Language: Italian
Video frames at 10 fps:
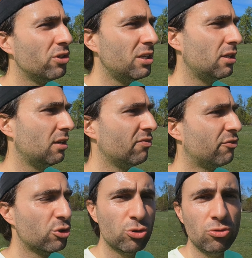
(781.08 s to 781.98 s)
ogni
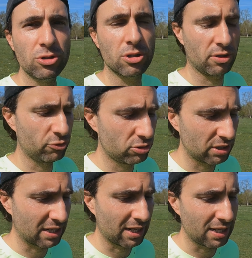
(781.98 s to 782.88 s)
infortunio che ho
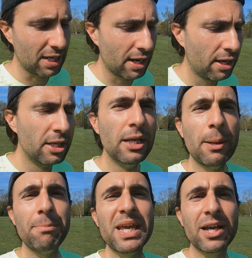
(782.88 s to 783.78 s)
avuto in carriera
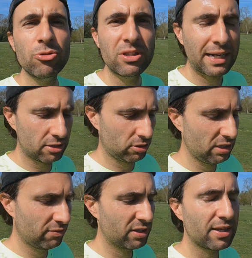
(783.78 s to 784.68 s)
mi ha aiutato
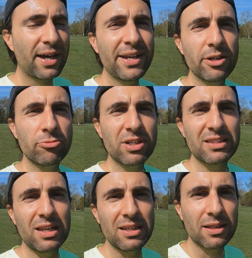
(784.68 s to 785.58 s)
a diventare un
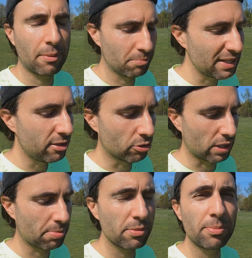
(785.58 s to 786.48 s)
atleta
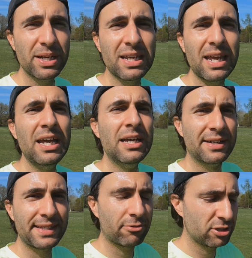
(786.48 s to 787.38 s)
migliore proprio perché
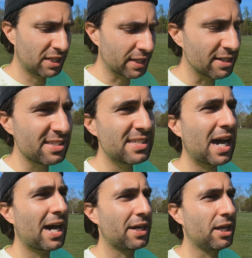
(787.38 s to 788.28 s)
andavo ad
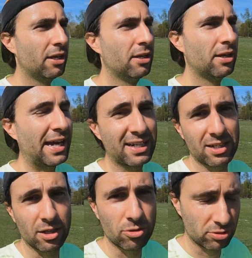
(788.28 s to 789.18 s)
analizzare
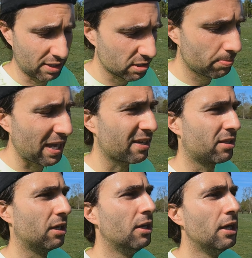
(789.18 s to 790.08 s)
anche con gli
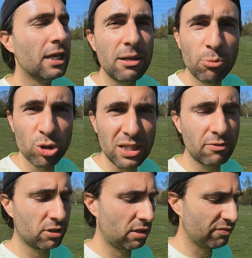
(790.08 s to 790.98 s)
esperti, il
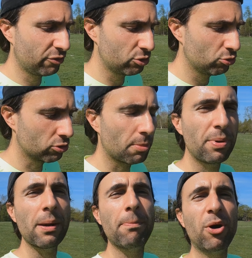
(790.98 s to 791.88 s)
motivo dell'infortunio
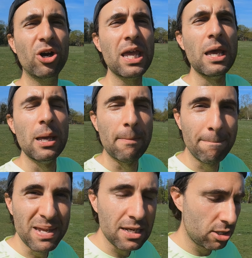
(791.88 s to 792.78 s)
per poi
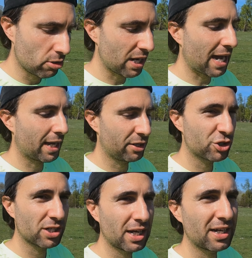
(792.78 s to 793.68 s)
migliorare,
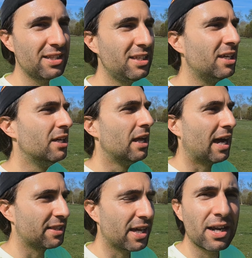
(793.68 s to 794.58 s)
cercare di
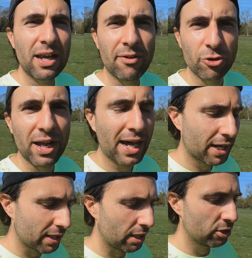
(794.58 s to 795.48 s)
andare a
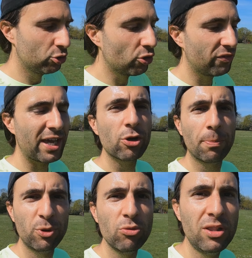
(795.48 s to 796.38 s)
lavorare dove
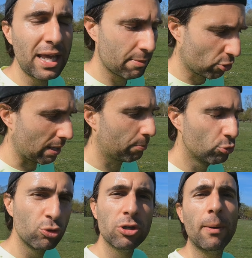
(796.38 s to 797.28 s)
ero più debole,
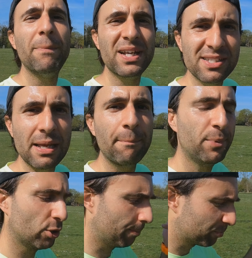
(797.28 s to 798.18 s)
appunto per
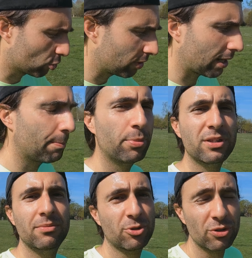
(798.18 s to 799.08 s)
esempio con, la,
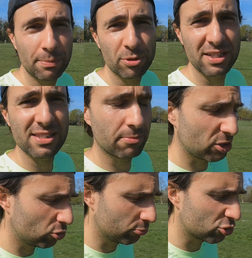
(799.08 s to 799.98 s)
con il
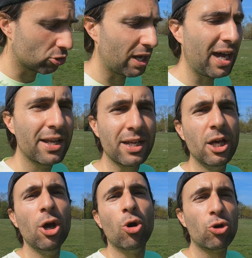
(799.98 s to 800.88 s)
potenziamento muscolare
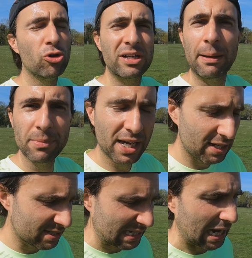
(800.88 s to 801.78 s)
o col
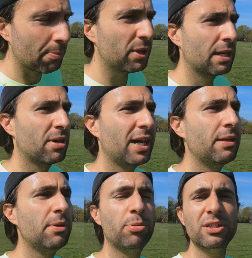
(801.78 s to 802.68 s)
cambiare le scarpe che
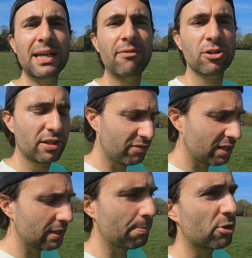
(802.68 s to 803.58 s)
magari mi portavano ad
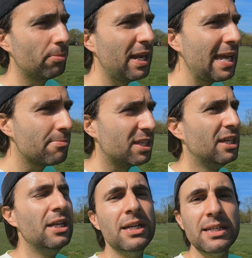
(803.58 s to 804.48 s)
avere dei problemi.
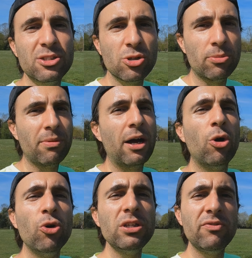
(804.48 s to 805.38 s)
Insomma,
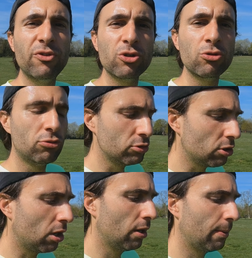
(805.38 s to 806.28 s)
ogni
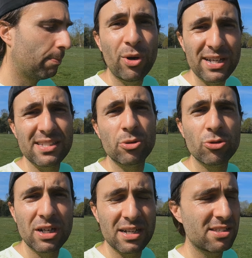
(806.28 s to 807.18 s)
infortunio può essere
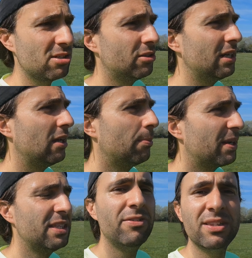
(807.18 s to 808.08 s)
un'occasione
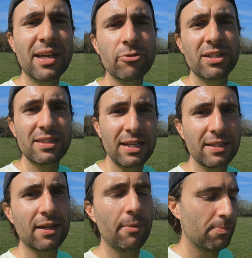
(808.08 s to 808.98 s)
per diventare un
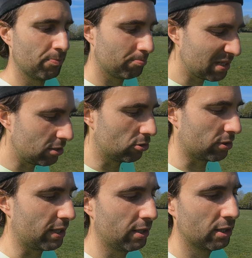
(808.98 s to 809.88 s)
atleta
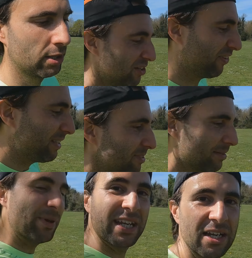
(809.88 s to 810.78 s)
migliore. Amici fatemi
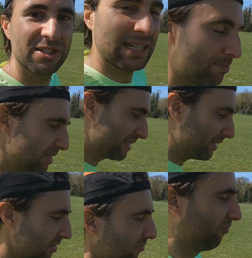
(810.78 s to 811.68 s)
sapere che cosa ne
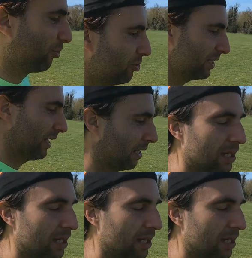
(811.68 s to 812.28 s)
pensate voi